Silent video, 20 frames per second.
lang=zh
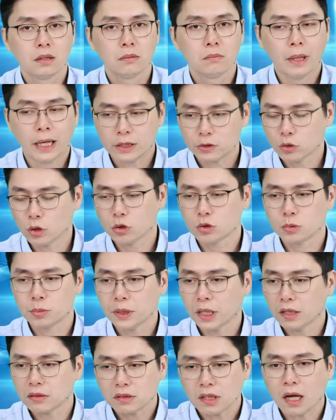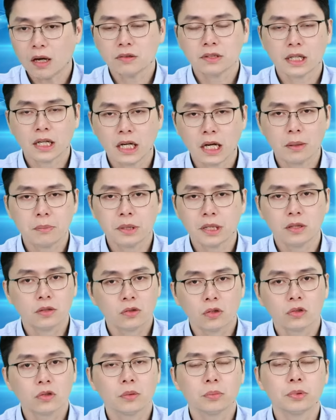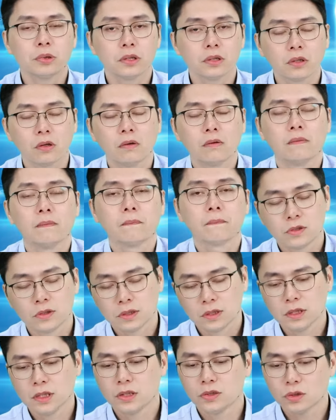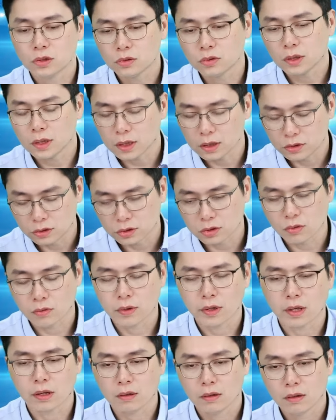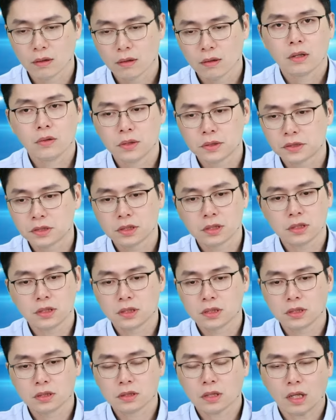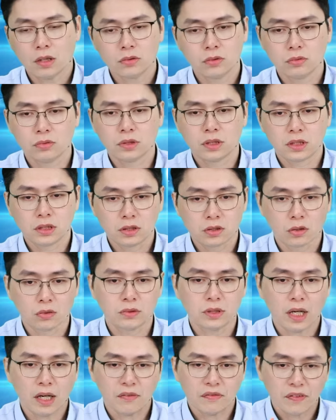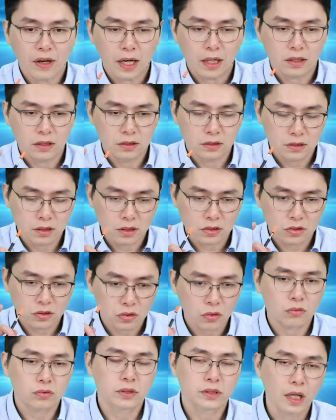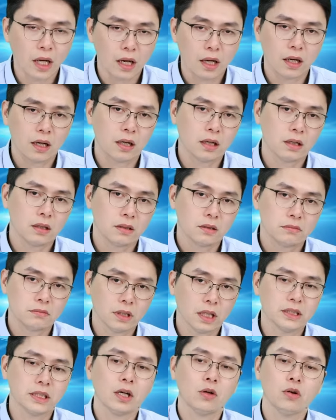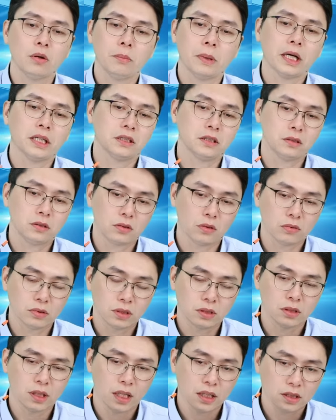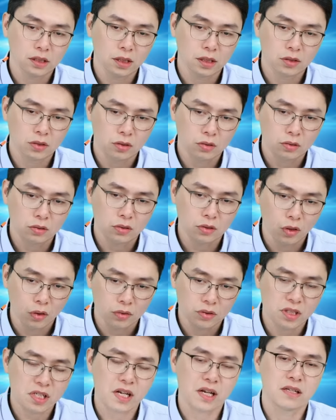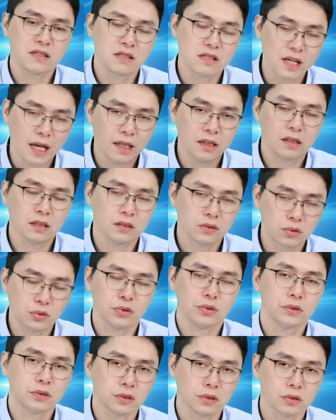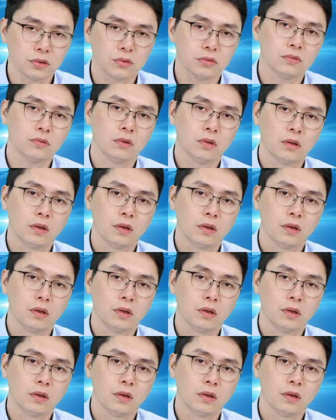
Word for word: 买错股票套在那边动都不会动，所以今年选股很重要，因为资金已经高度集中在法人的手上，大家会买的都是那些有前瞻的趋势股，